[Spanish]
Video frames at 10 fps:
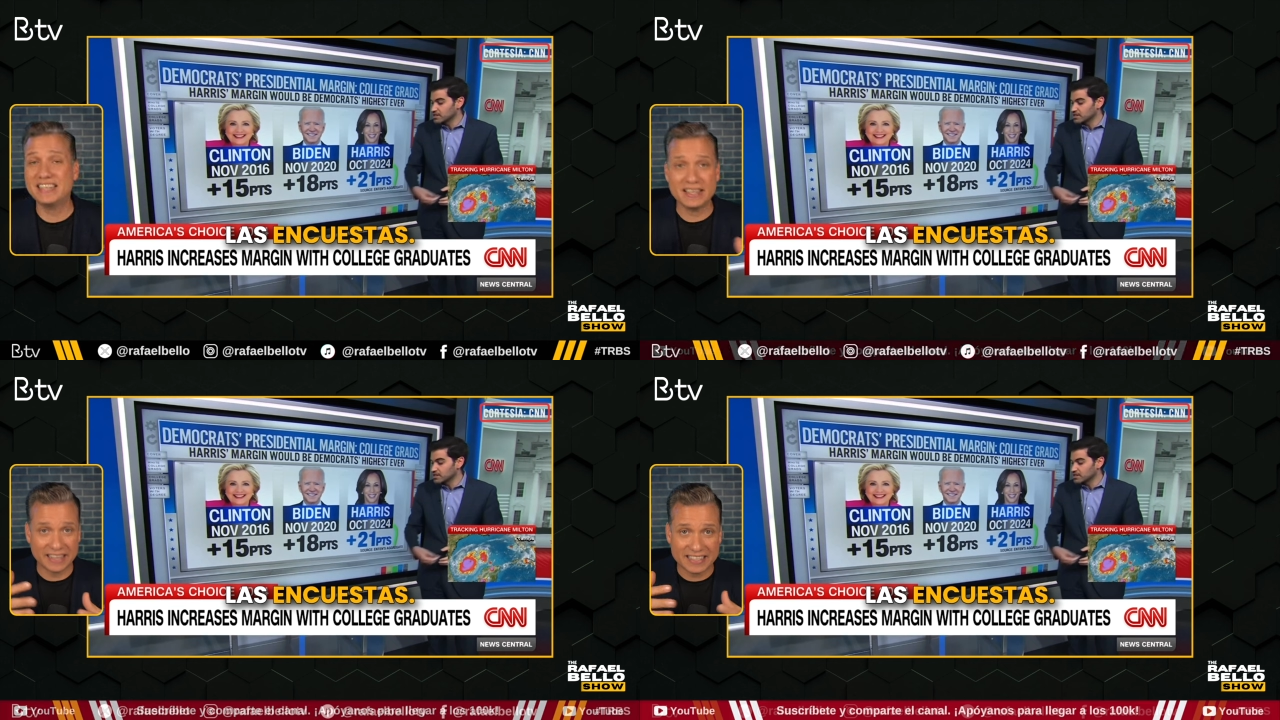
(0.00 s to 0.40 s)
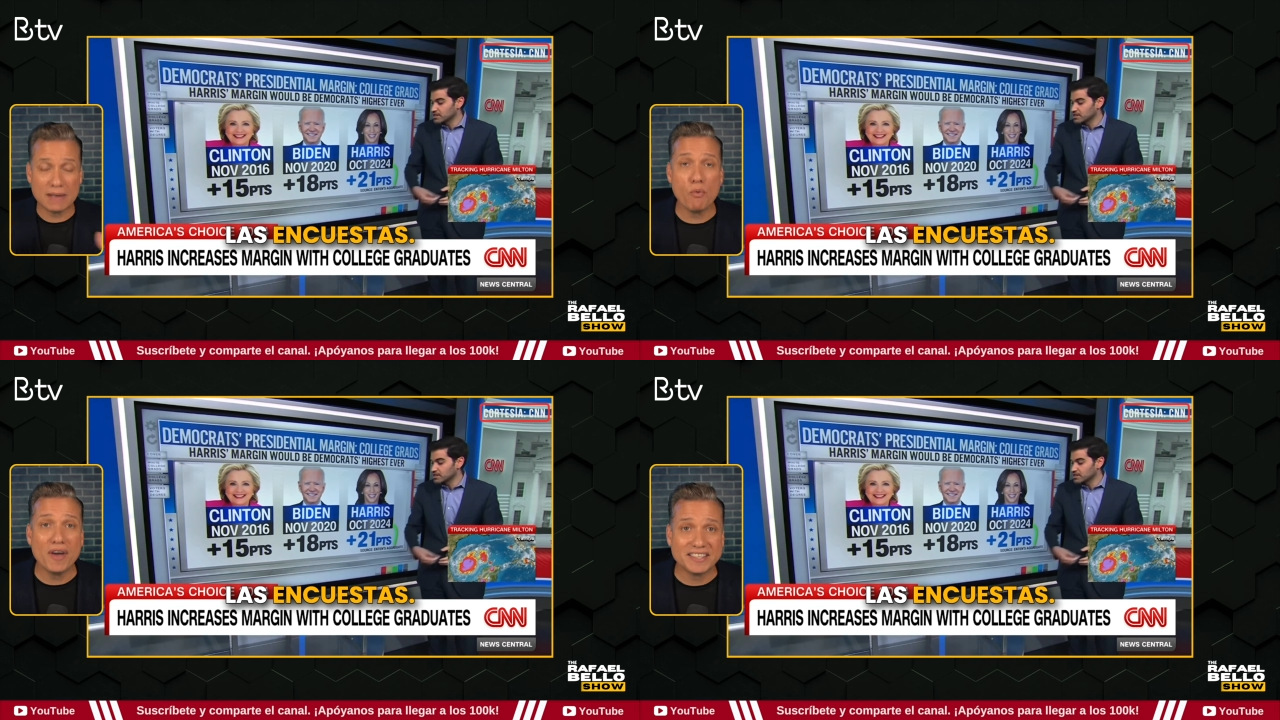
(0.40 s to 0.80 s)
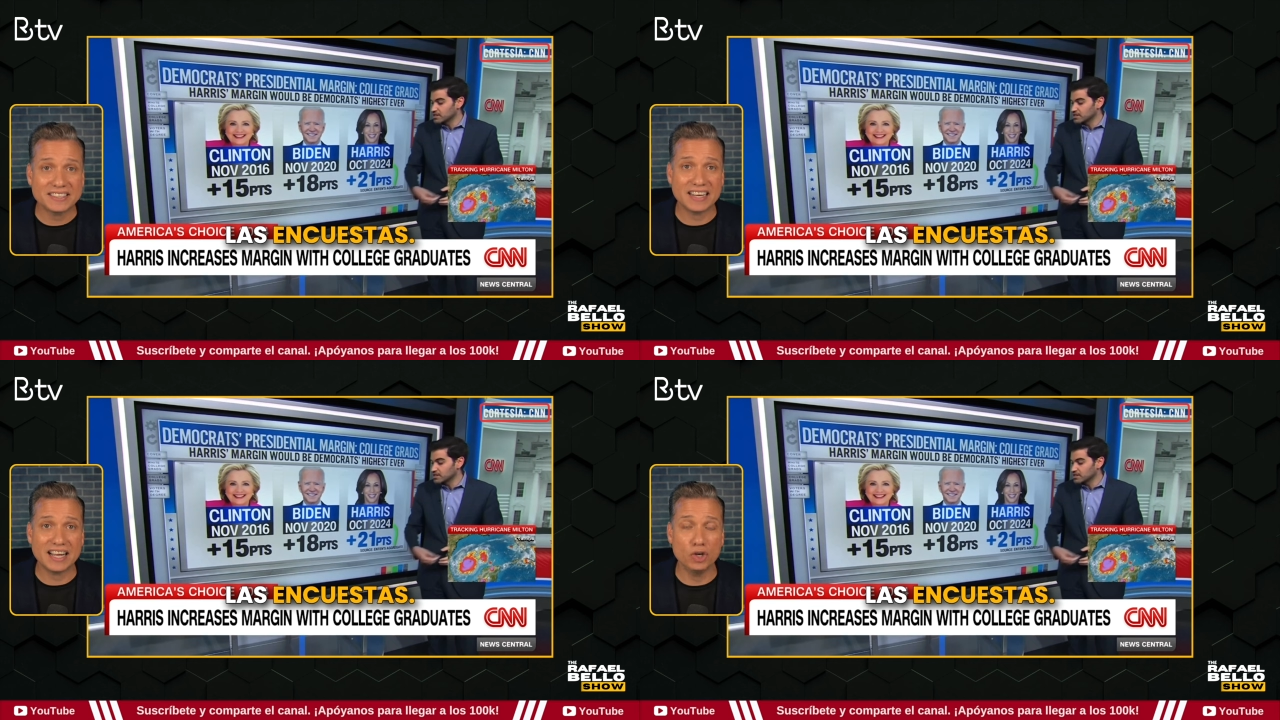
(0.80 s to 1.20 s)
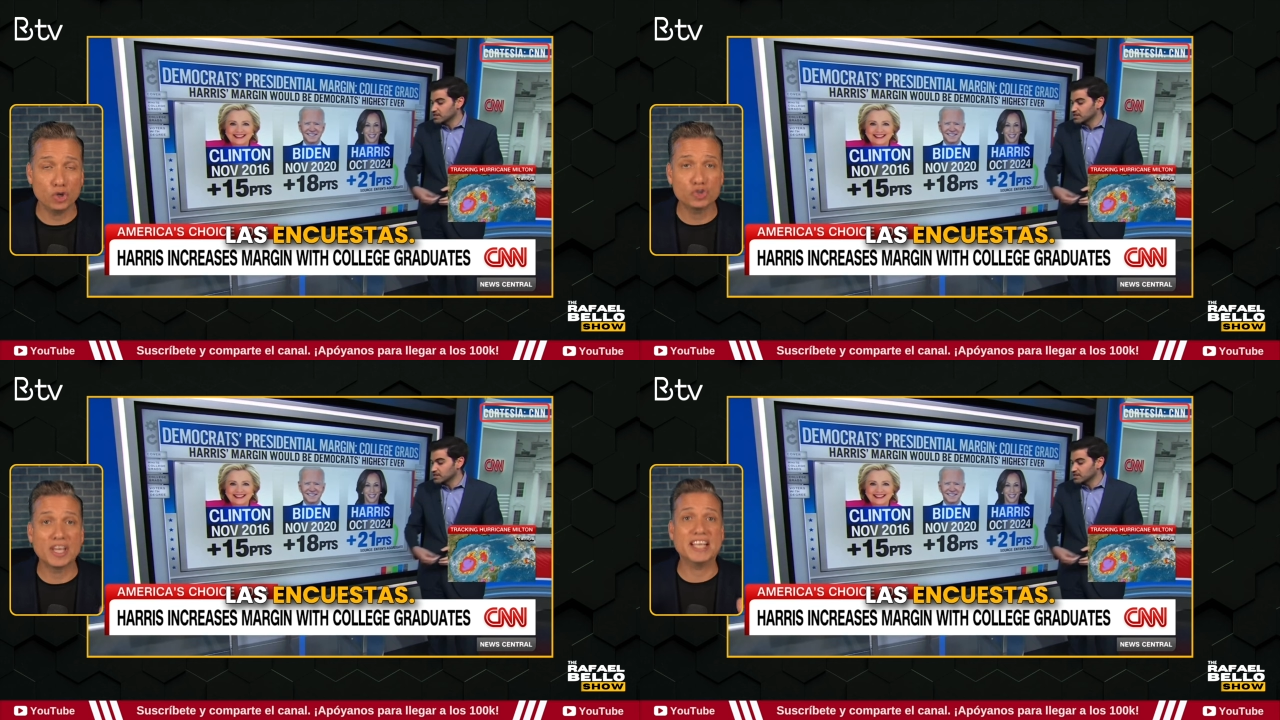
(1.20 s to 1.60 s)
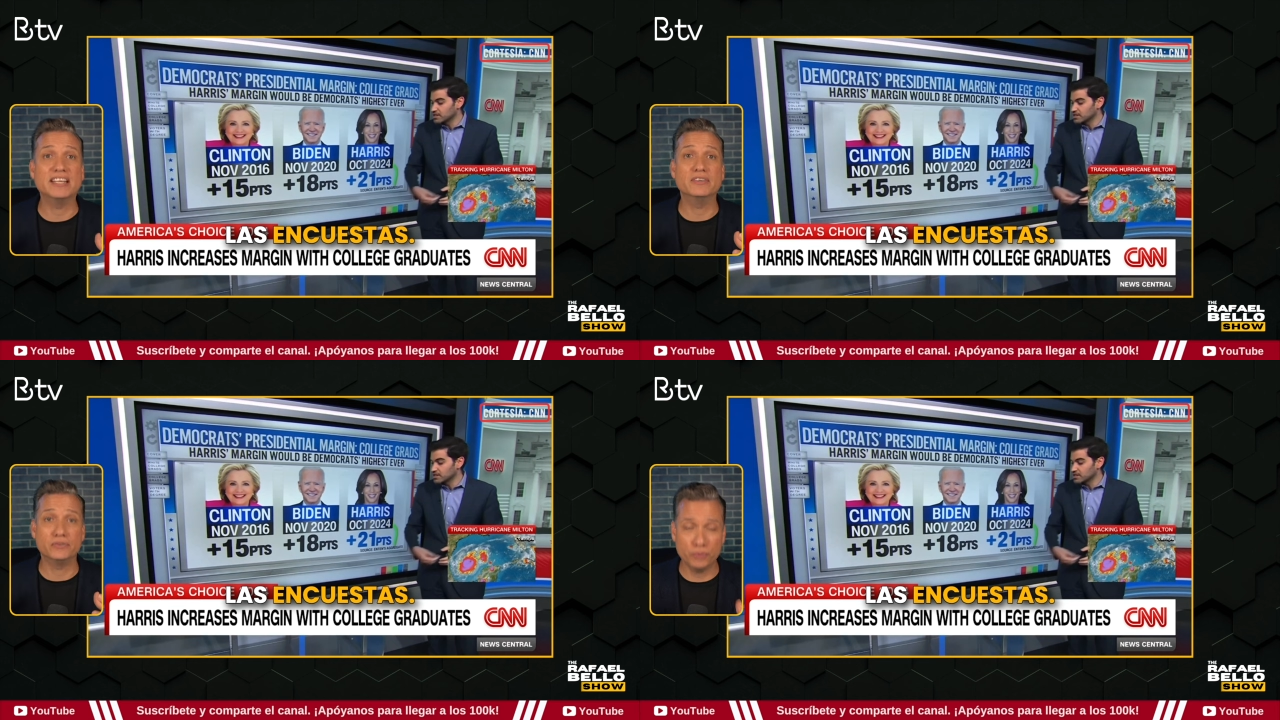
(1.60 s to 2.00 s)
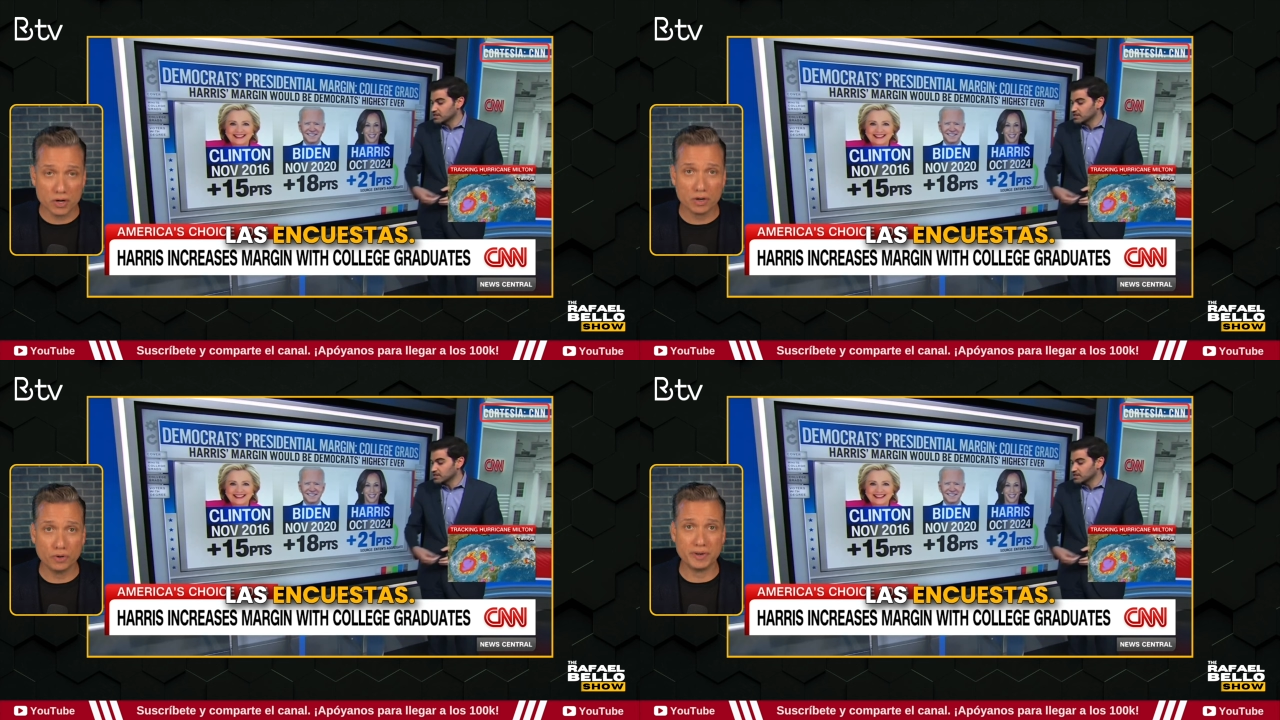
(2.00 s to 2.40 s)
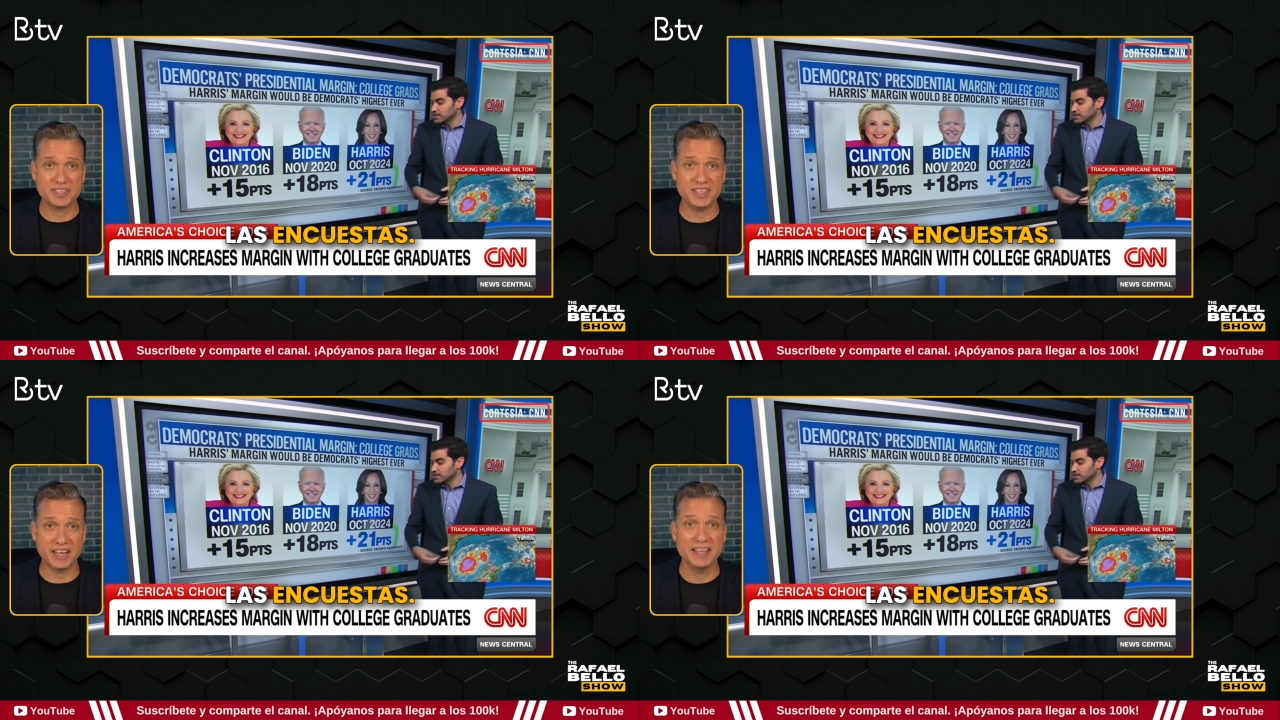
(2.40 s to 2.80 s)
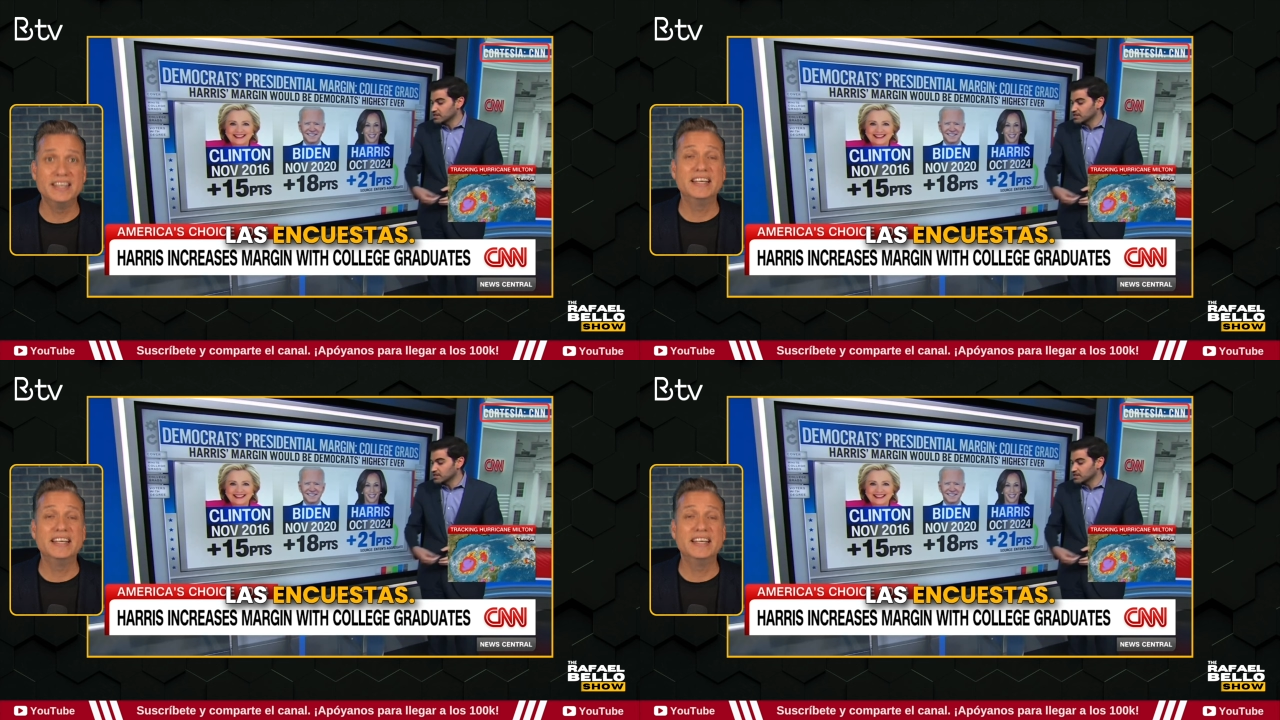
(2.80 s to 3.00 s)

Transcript: de esa muestra, los que fueron a la universidad